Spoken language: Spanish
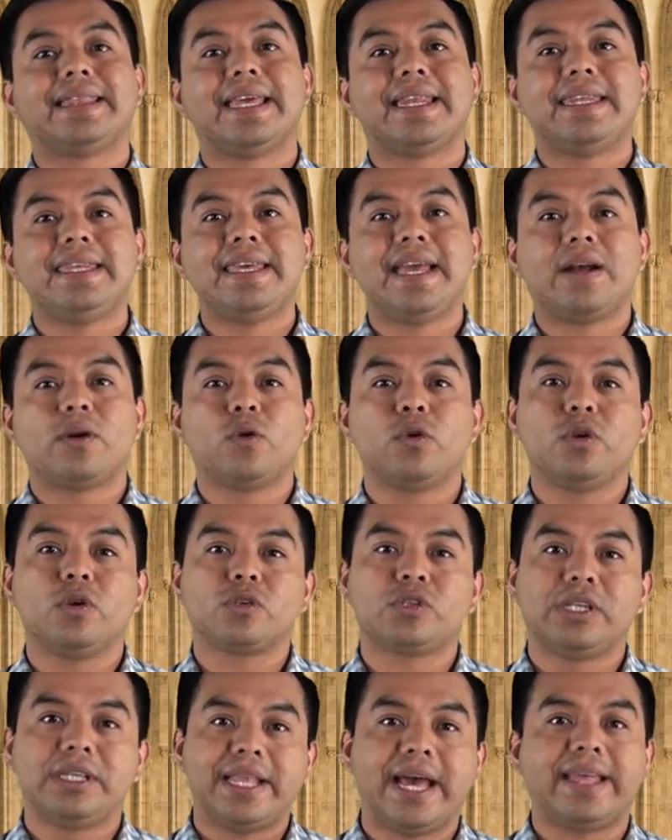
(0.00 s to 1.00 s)
tenía
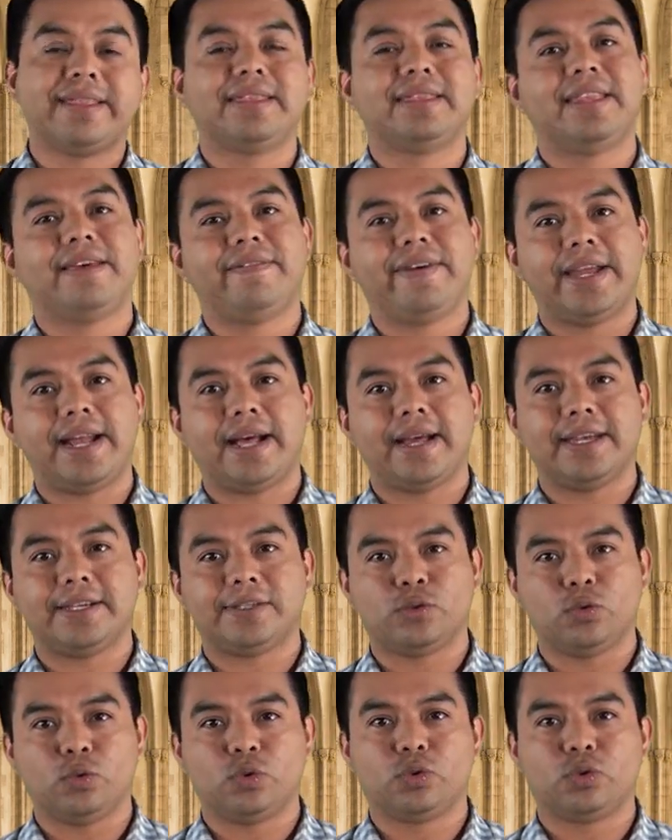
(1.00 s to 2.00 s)
curiosidad de ver a
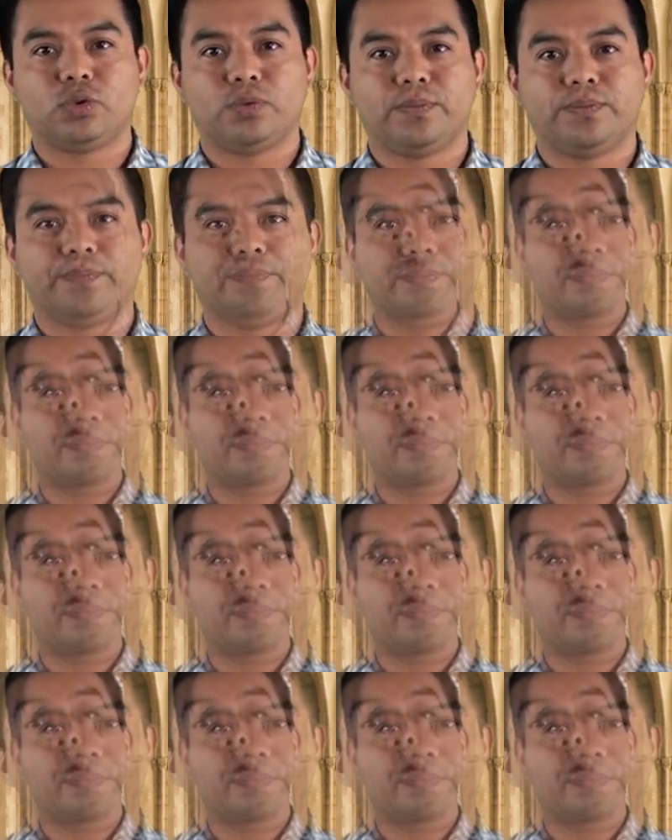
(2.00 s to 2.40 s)
Jesús.